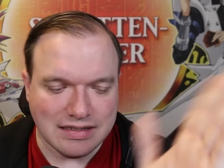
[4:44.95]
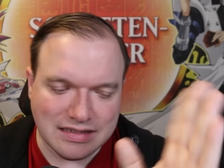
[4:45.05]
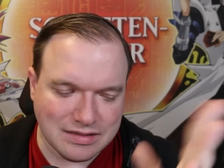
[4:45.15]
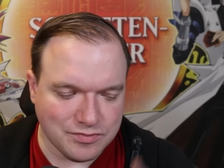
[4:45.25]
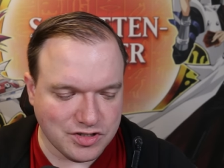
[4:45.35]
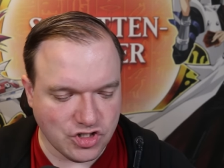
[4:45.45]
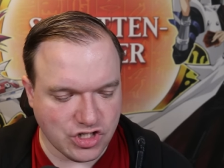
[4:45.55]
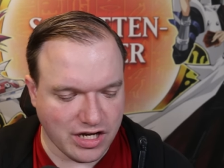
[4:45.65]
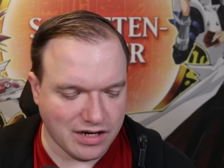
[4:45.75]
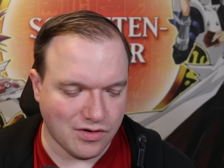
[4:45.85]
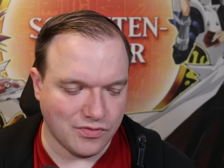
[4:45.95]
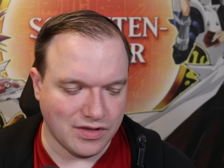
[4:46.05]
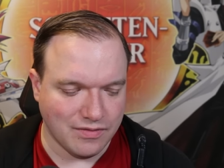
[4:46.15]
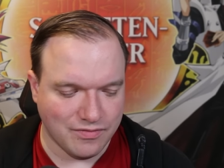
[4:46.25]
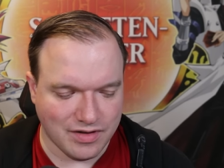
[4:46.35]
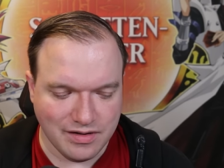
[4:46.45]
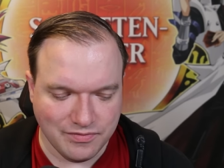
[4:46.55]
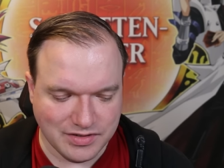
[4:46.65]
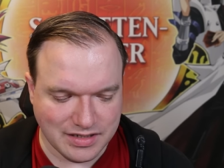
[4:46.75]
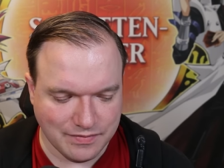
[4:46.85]
Ist ein bisschen schade auf jeden
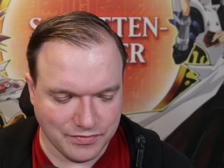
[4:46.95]
Fall. Wie gesagt,